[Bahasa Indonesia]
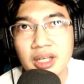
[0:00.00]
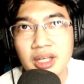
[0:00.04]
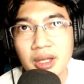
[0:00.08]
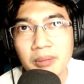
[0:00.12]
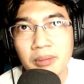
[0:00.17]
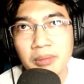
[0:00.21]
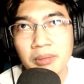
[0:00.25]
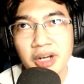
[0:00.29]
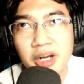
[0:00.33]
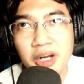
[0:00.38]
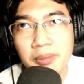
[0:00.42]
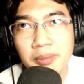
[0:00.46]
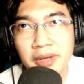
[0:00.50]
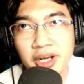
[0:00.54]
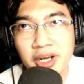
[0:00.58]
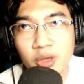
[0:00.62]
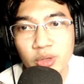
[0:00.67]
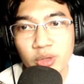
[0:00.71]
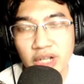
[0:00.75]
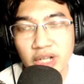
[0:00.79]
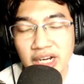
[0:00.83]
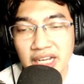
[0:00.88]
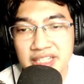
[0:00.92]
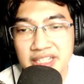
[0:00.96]
bener-bener
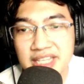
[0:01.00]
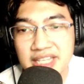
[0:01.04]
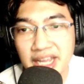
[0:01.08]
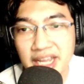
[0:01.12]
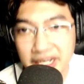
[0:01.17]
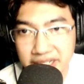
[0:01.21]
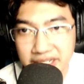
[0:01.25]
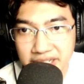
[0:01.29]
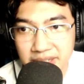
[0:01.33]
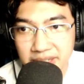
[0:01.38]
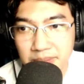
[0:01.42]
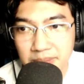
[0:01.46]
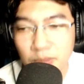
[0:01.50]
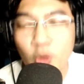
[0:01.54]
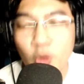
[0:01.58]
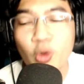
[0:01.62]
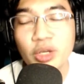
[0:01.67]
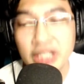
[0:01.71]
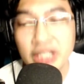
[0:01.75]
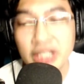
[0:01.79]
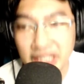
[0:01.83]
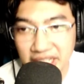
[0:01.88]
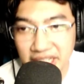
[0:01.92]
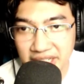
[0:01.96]
udah nggak jadi
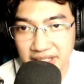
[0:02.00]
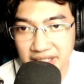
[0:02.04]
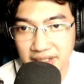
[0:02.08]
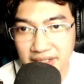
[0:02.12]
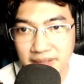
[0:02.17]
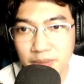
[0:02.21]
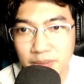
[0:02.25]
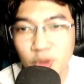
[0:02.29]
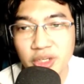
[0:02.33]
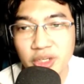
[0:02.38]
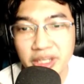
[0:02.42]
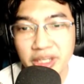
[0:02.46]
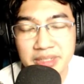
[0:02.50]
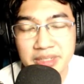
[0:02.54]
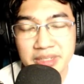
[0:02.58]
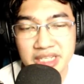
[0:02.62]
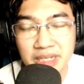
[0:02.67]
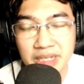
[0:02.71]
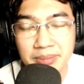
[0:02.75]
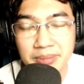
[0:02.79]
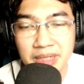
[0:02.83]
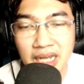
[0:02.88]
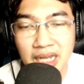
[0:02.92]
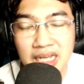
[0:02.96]
mungkin mungkin bisa
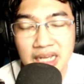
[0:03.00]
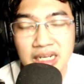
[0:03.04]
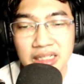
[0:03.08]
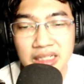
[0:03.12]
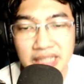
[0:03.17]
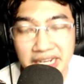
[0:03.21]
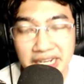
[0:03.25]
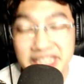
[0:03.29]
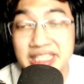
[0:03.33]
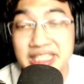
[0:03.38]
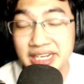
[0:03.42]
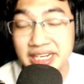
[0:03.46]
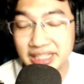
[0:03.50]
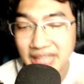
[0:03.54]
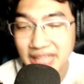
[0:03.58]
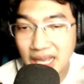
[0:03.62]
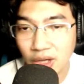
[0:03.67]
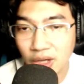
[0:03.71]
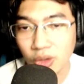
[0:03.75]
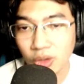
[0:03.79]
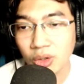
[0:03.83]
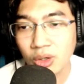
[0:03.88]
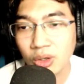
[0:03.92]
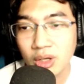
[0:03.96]
dibilang dari cerita
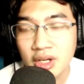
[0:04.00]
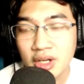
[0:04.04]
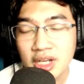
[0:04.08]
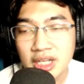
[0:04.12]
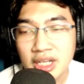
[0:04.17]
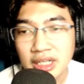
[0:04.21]
lo